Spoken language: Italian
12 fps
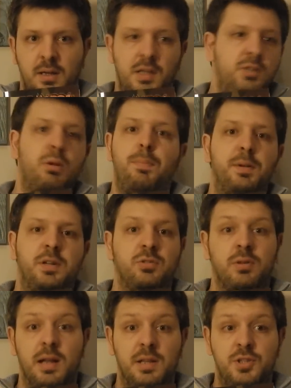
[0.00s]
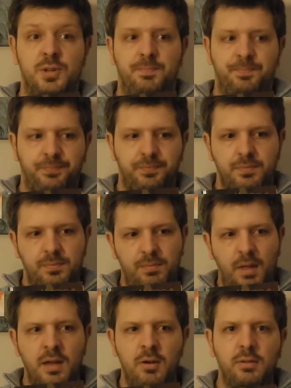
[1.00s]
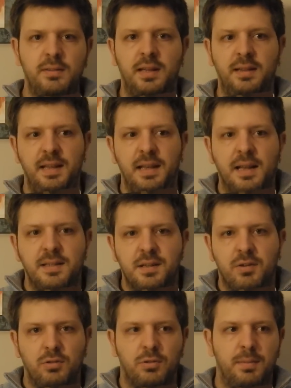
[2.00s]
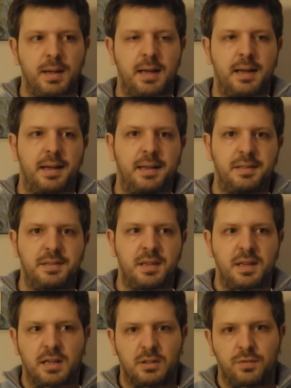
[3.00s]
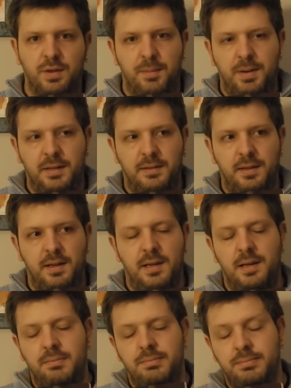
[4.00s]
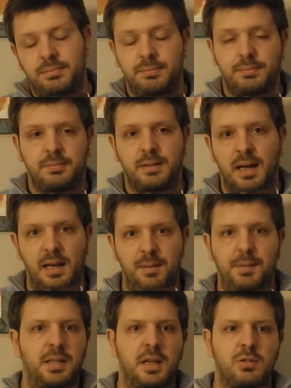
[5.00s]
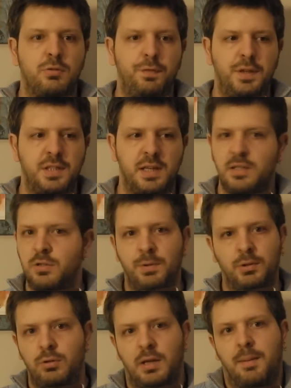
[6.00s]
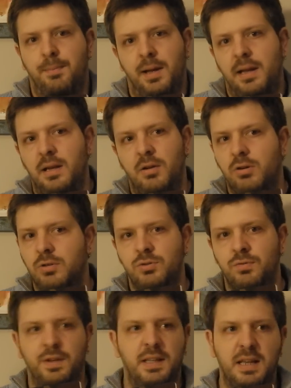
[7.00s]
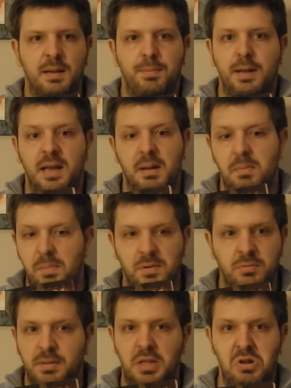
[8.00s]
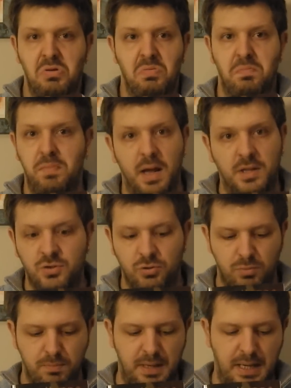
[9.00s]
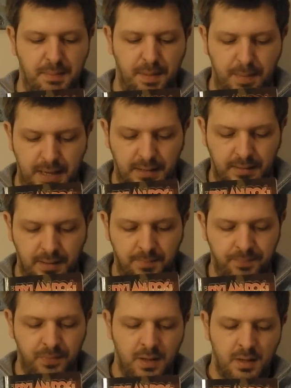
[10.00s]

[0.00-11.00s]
i suoi, personaggi. Inoltre Dylan, secondo me, è disegnato veramente al limite della sufficienza, soprattutto i capelli. Kossu fa dei capelli che a me personalmente non piacciono minimamente.